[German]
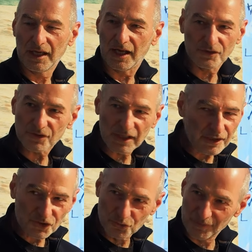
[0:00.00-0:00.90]
Eine
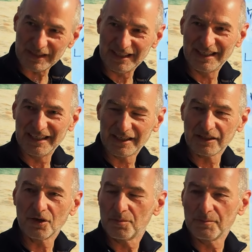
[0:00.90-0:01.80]
souveräne
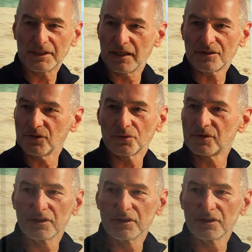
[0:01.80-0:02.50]
Lehrerin, aber mit Eltern hat die